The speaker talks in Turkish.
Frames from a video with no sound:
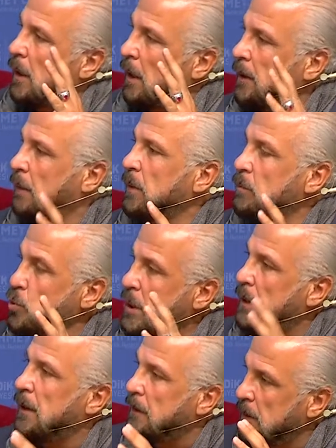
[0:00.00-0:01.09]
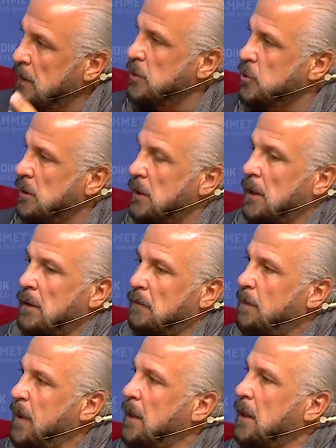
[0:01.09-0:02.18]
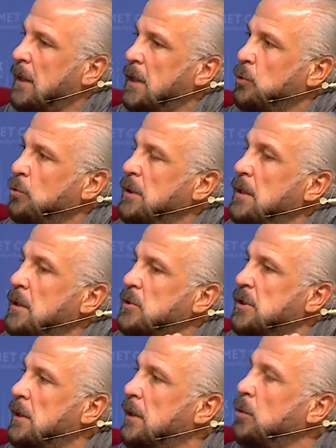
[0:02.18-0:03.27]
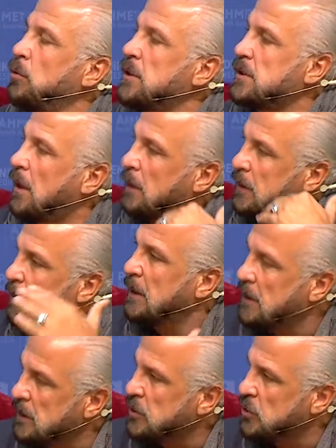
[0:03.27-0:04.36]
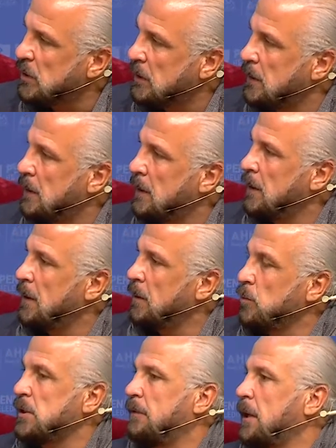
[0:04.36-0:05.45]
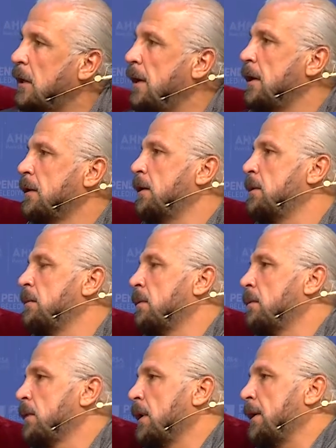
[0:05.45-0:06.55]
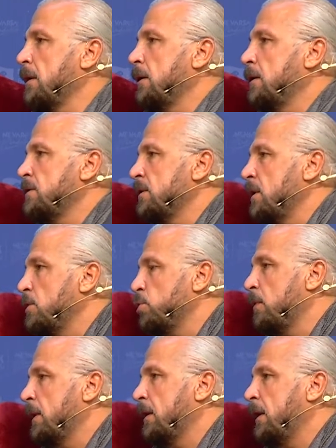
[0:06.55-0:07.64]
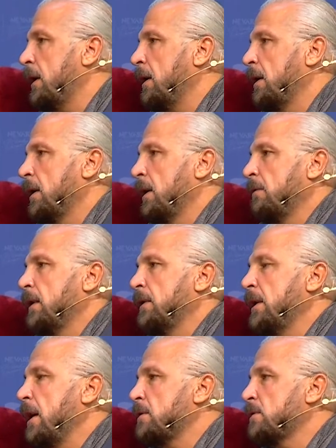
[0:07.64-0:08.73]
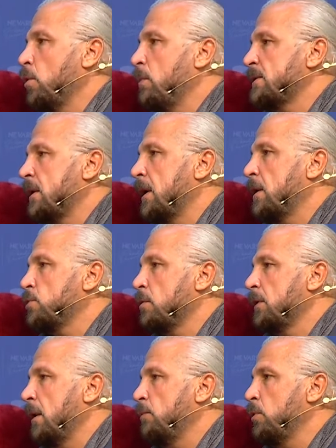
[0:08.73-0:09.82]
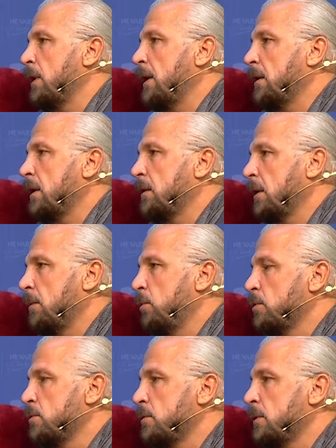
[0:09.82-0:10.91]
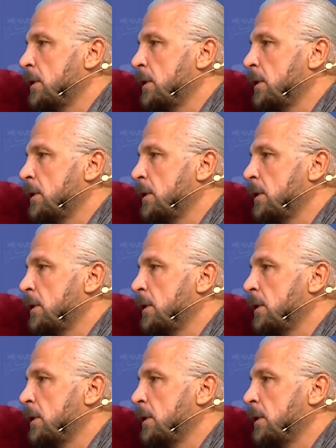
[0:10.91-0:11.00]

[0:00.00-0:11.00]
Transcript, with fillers: anlamda mücadele ettiğiniz için ve PKK'yı Türkiye'nin sınırlarının ötesine atabildiğiniz için bu sefer kaynaklarının kaynaklarınızı deniz kuvvetlerine ve diğer savunma sanayine çok daha büyük kaynaklar aktarabiliyorsunuz.